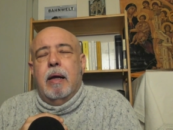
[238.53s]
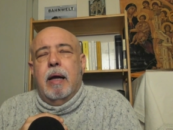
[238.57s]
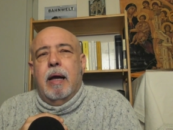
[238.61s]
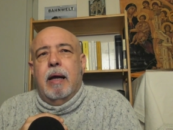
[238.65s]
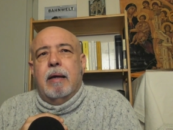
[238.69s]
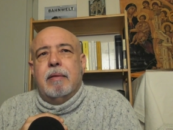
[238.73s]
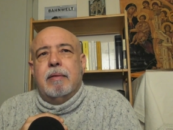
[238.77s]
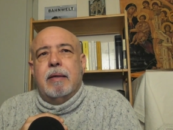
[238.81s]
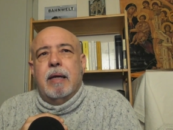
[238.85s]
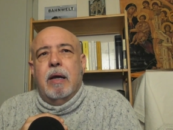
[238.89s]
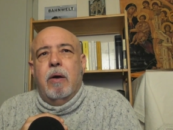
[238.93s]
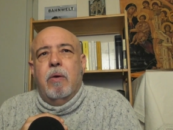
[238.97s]

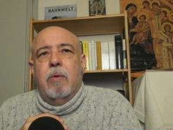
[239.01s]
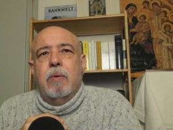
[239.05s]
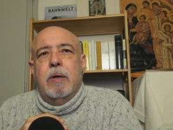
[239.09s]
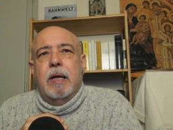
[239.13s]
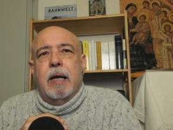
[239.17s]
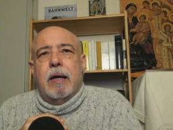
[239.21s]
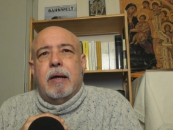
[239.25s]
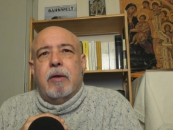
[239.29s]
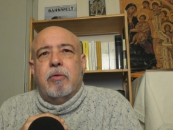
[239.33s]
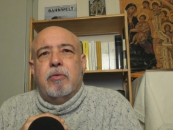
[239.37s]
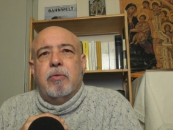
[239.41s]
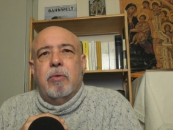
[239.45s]
hacia
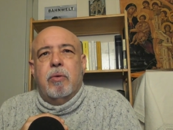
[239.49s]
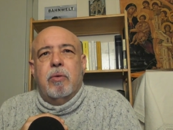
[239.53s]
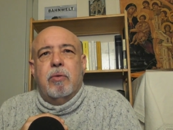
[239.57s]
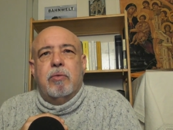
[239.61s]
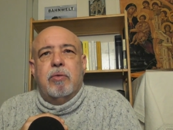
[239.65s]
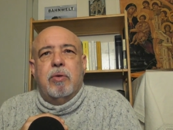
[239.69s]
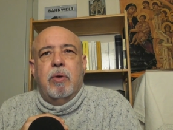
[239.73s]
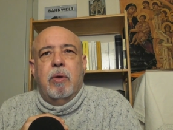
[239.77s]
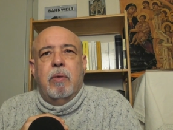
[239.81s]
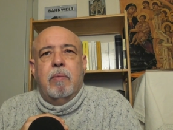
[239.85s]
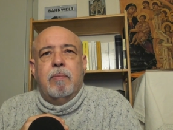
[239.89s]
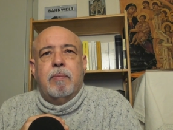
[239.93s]
una
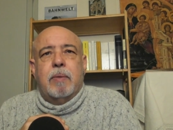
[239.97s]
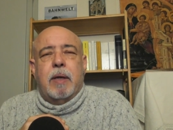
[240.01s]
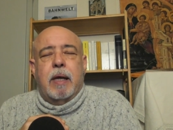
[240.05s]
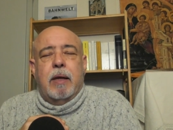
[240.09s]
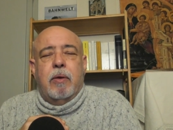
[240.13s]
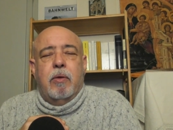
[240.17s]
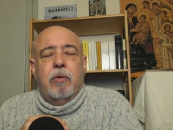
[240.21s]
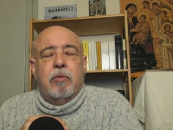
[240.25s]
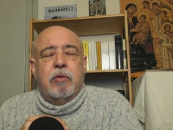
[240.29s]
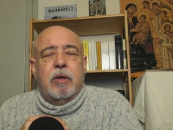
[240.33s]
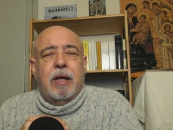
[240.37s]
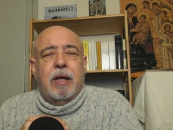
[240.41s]
resolución que no